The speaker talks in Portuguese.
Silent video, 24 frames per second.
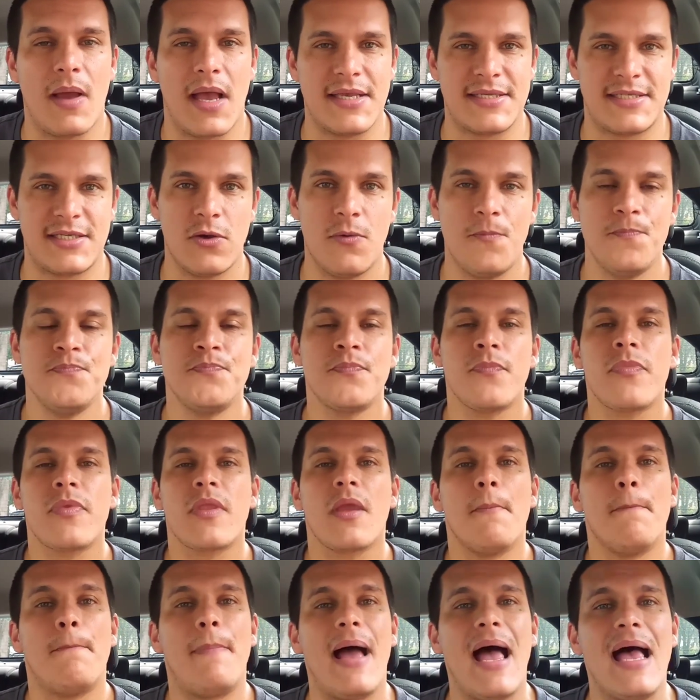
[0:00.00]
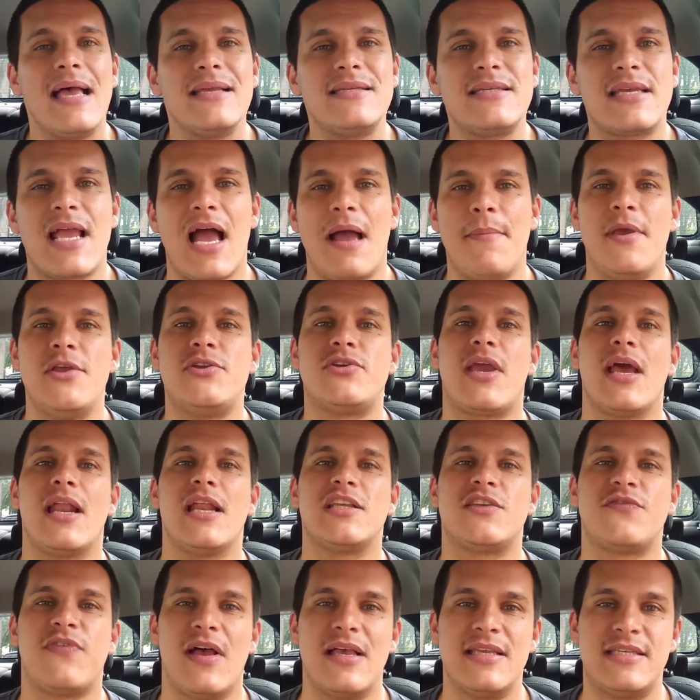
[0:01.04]
Brasil Basicamente o que
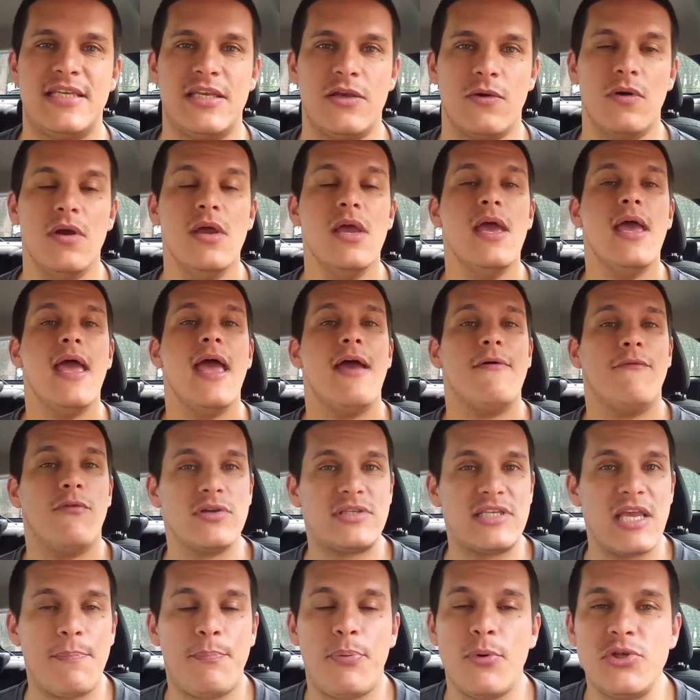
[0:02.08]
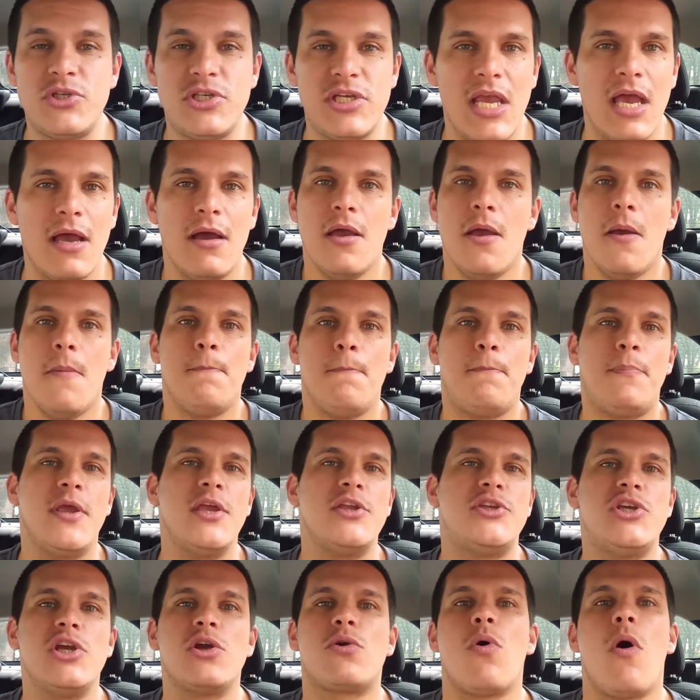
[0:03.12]
elas faziam? Você podia
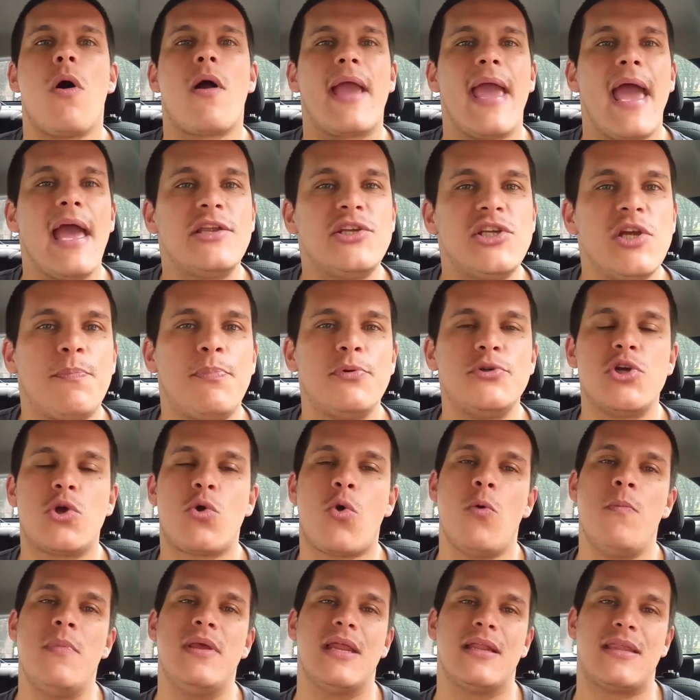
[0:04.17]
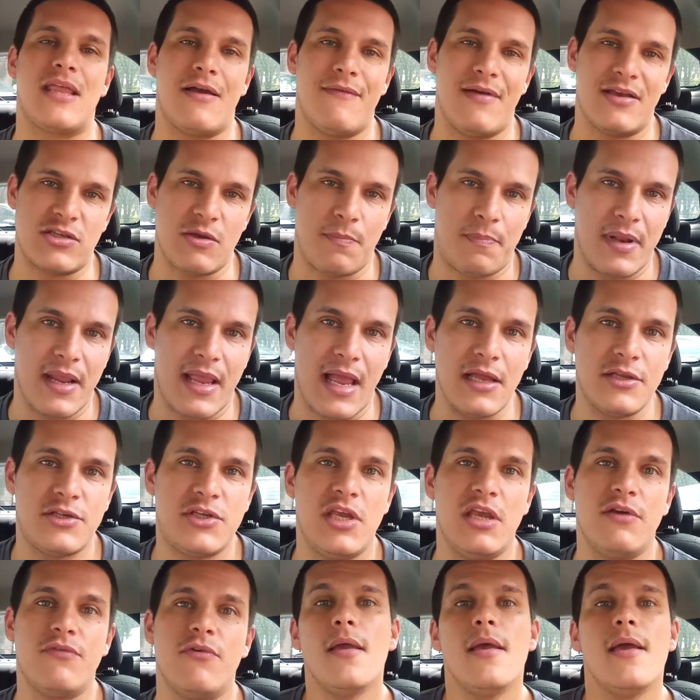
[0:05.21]
pedir qualquer tipo de comida através do
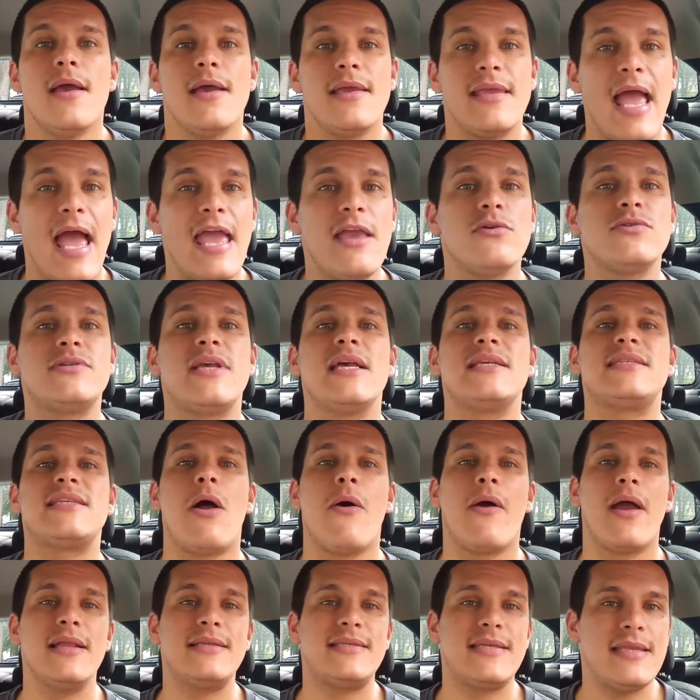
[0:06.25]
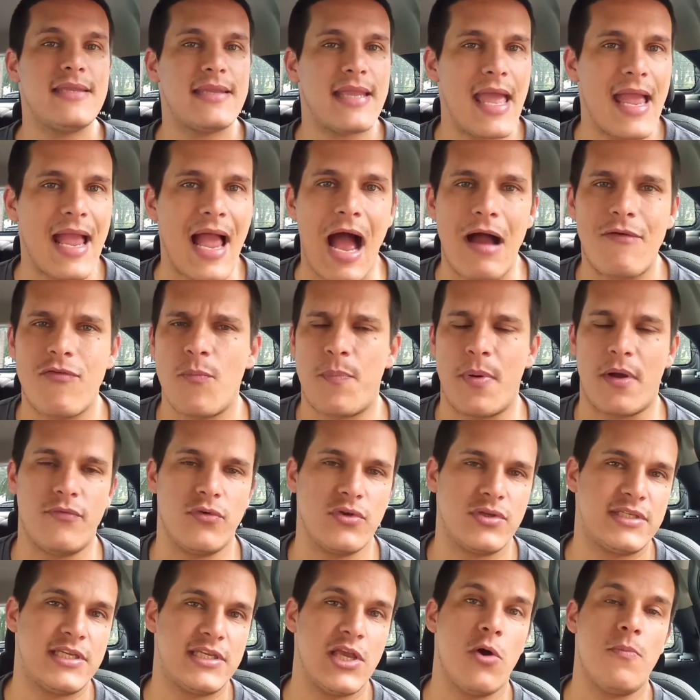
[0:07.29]
aplicativo e aí os restaurantes entregavam para
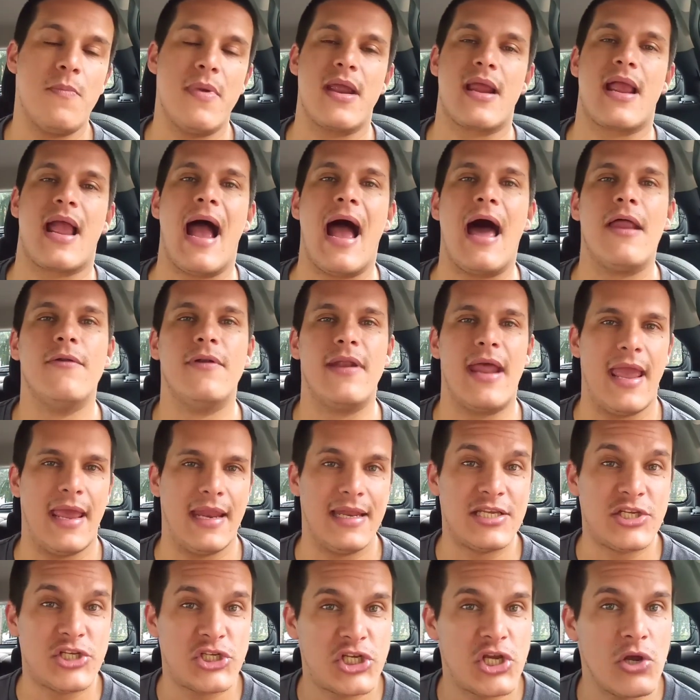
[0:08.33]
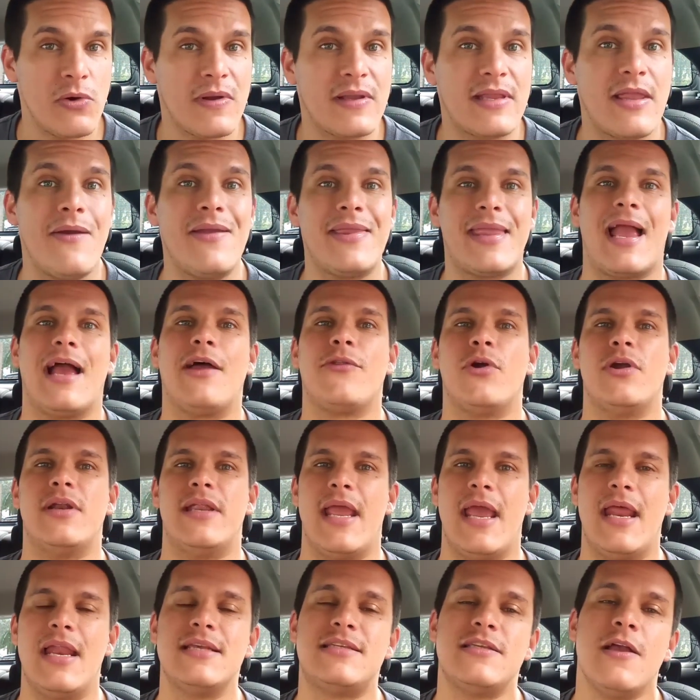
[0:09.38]
você o mercado, né? Eles tinham que ter o um entregador
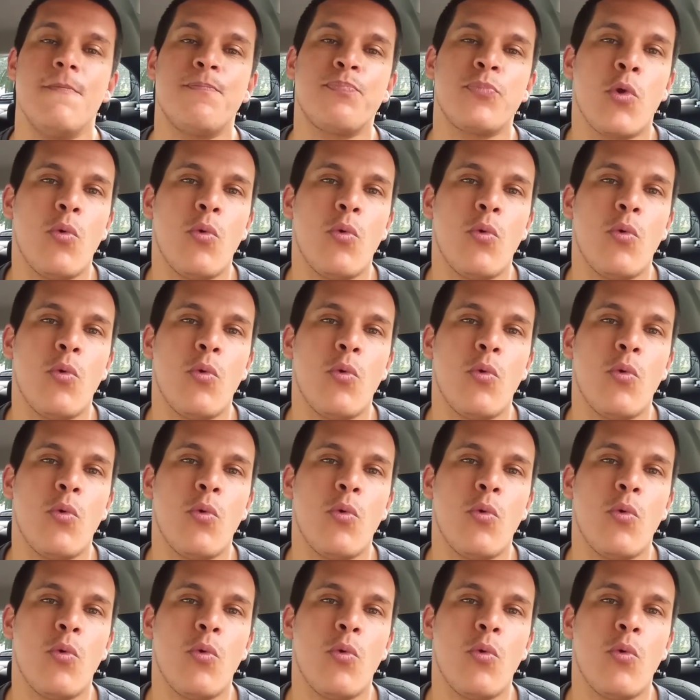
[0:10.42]
deles.